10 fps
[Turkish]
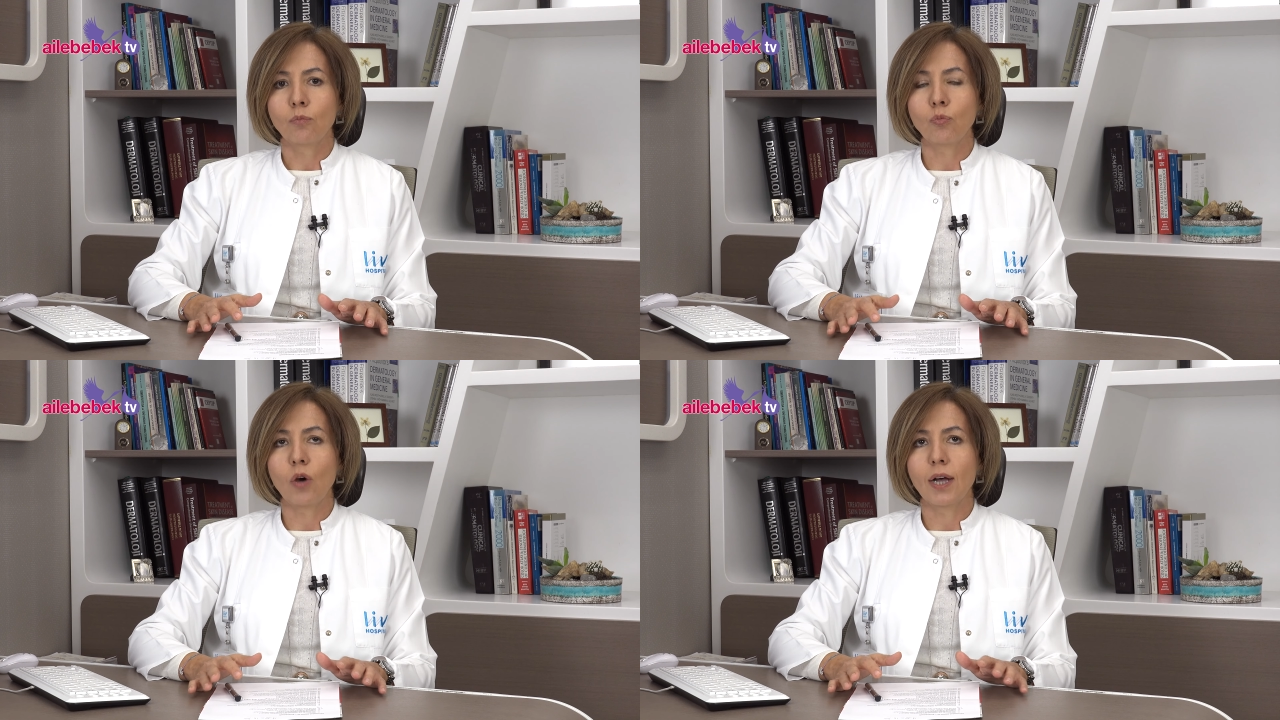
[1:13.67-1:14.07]

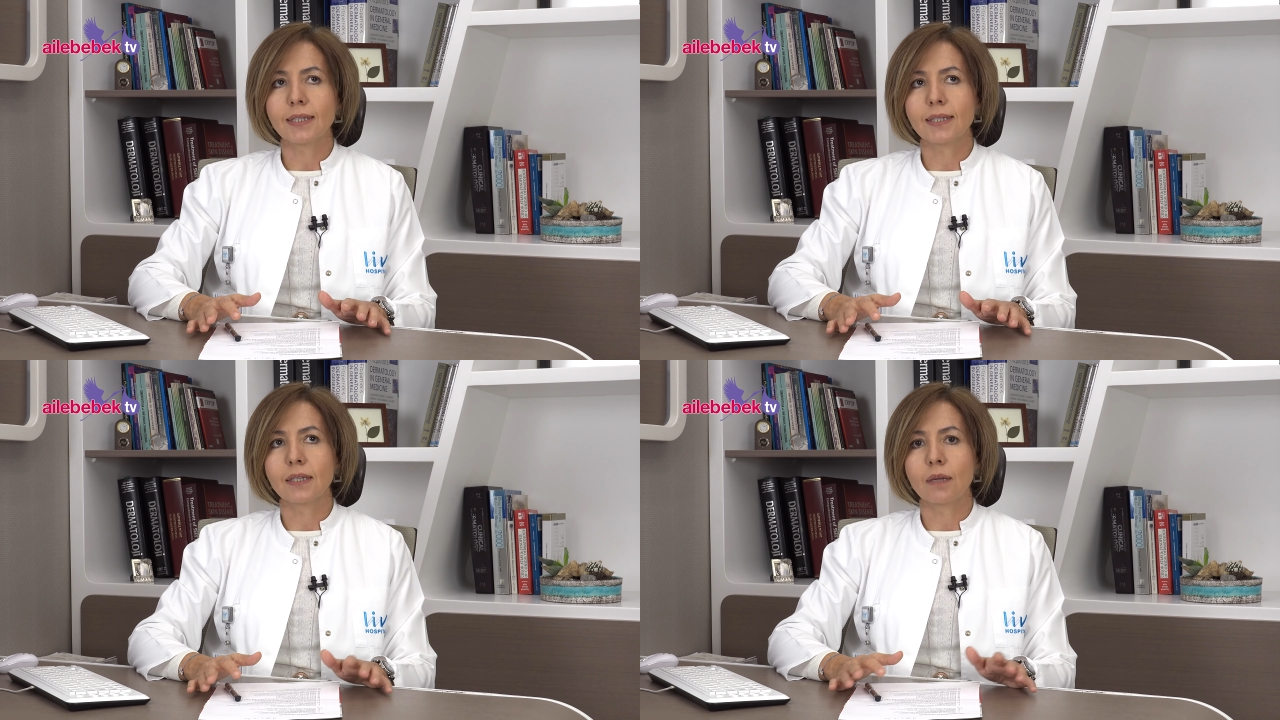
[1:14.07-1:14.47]
Bu
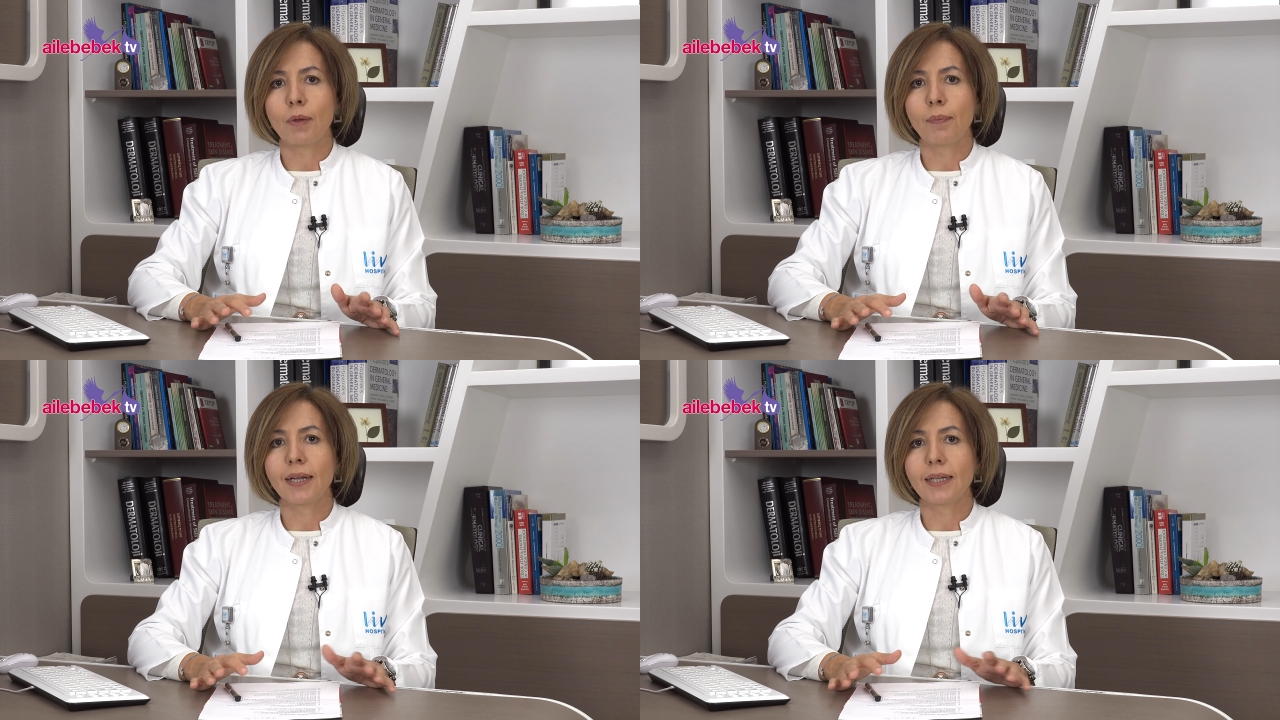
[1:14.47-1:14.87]
aslında
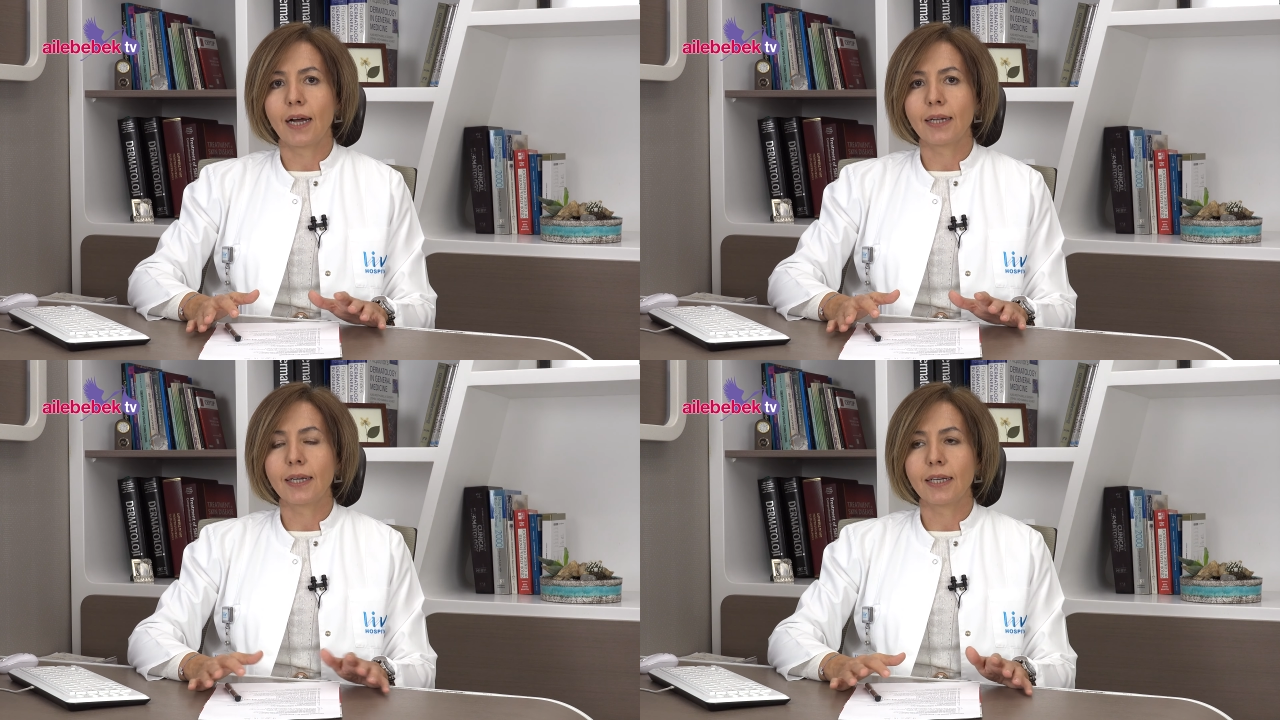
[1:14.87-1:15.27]
bebekle
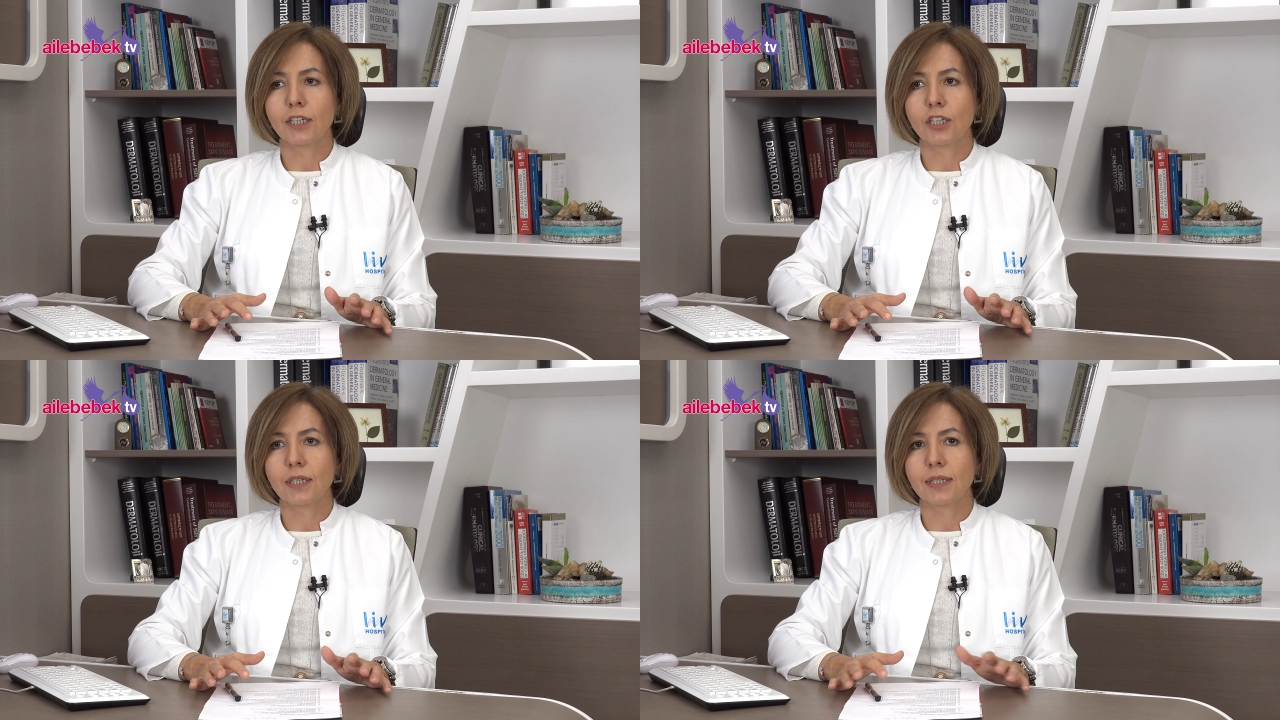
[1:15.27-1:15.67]
anne
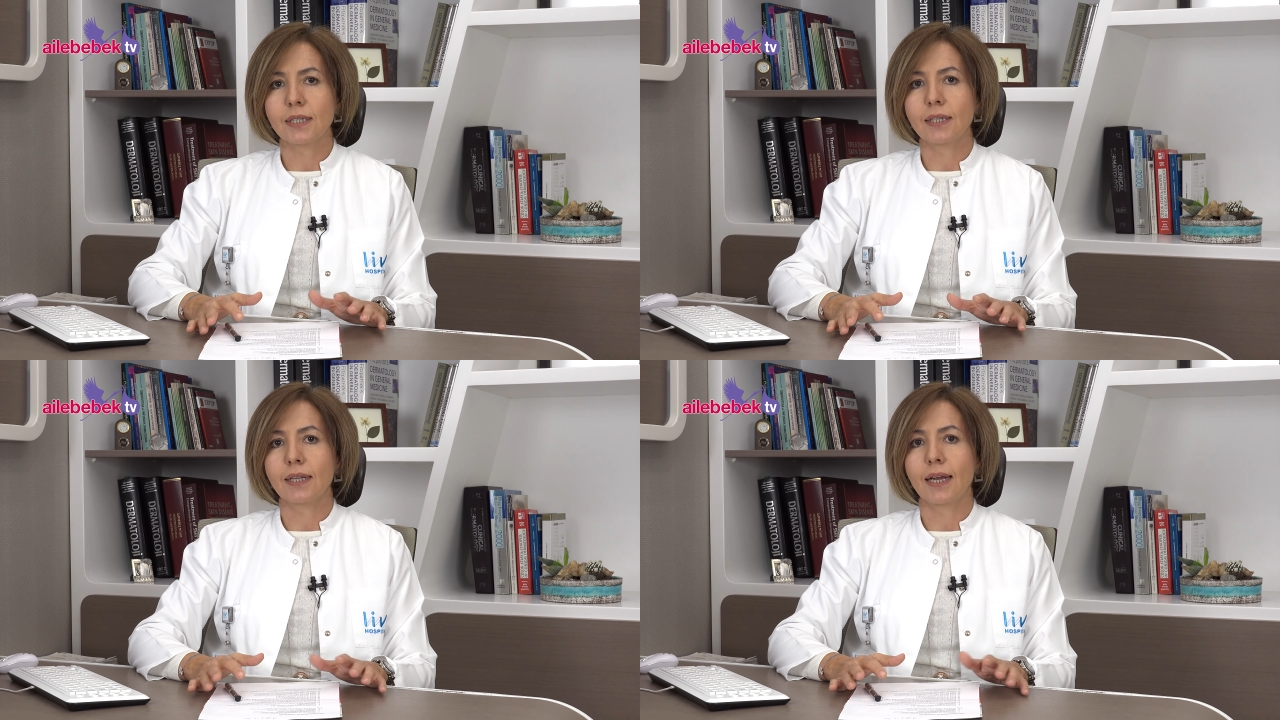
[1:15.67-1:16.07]

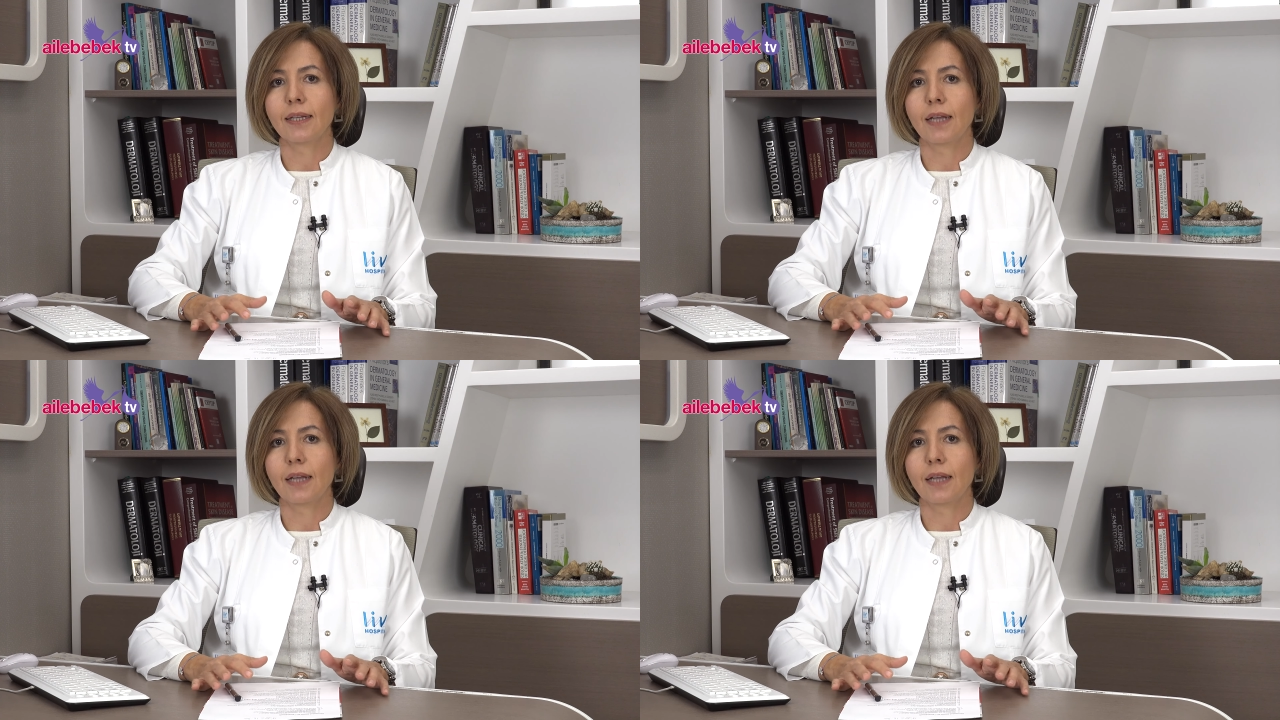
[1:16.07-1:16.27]
ilişkisini de